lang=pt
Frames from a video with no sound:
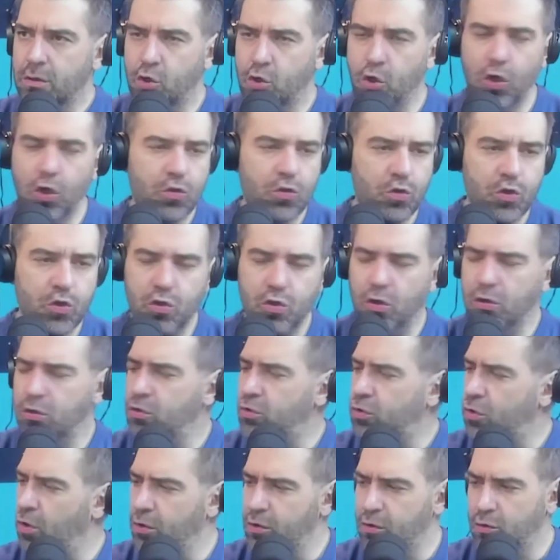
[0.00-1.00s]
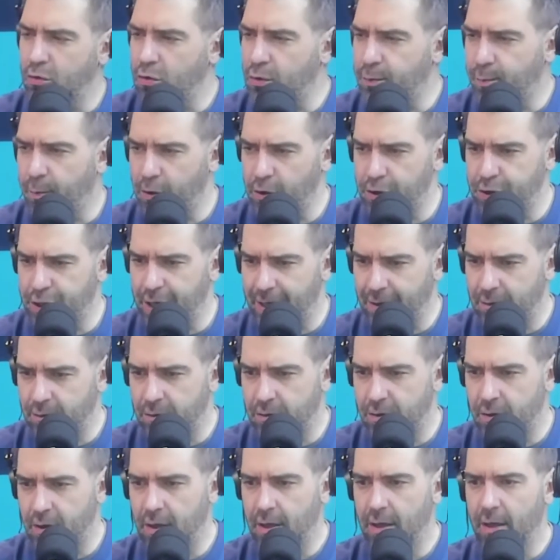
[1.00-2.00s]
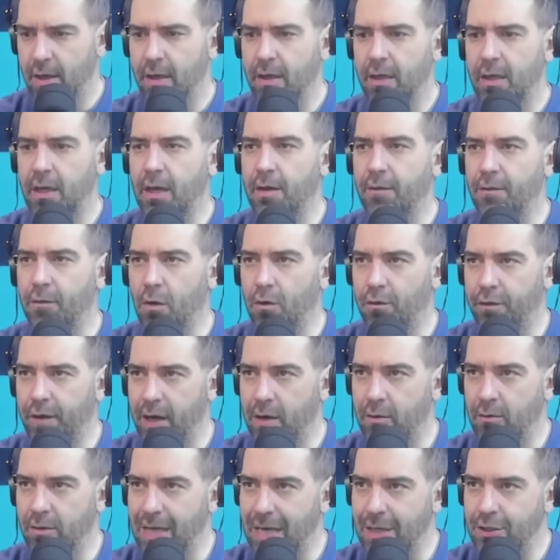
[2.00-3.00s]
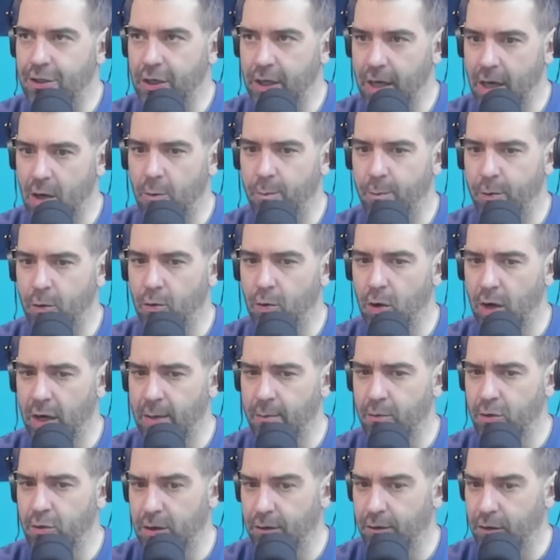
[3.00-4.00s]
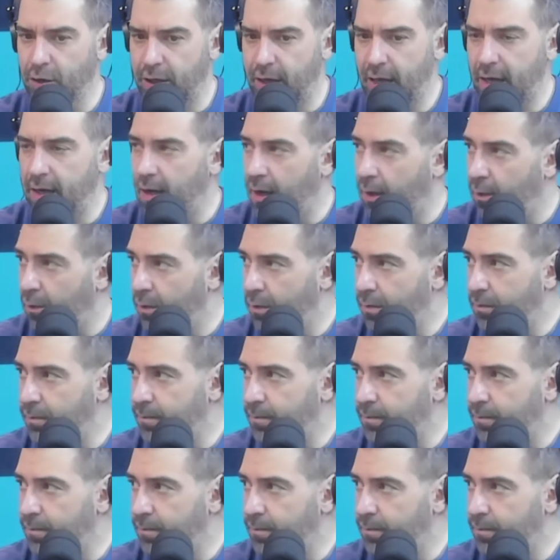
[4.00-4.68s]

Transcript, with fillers: todos, todos, todos os projetos que envolveram dar dinheiro para o ônibus eu votei não.